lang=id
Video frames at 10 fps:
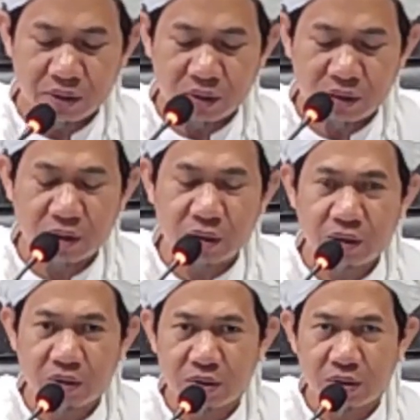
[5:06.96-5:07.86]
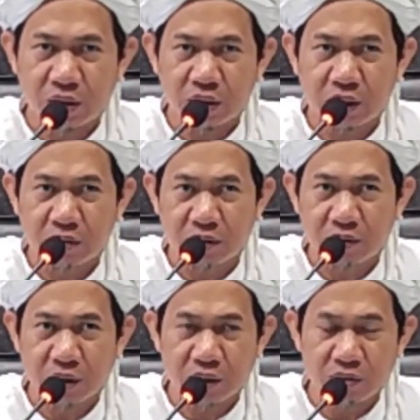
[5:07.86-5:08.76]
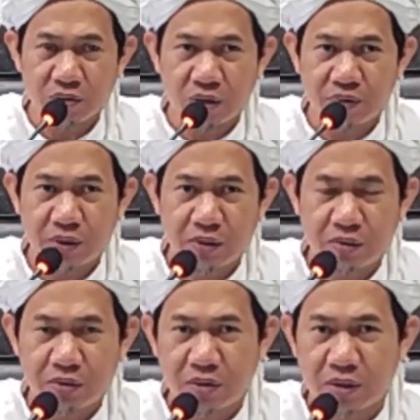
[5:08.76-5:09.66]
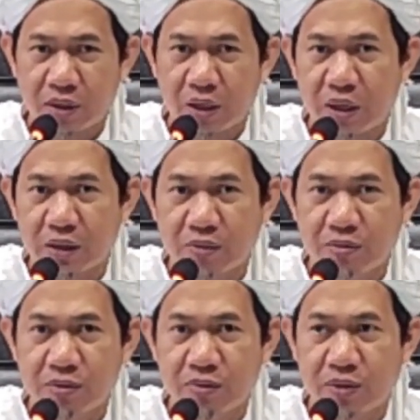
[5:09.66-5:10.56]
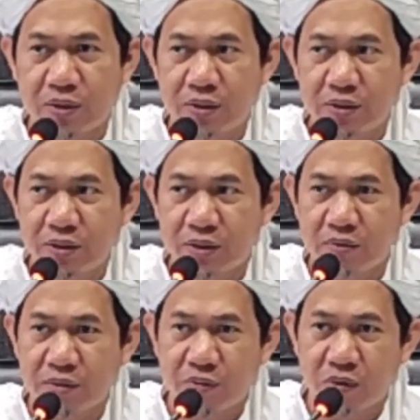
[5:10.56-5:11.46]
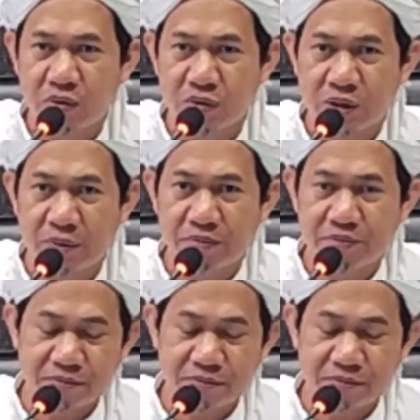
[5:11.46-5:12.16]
ya. Jadi orang yang bermazhab Syafi'i itu kreatif semua, apa produktif.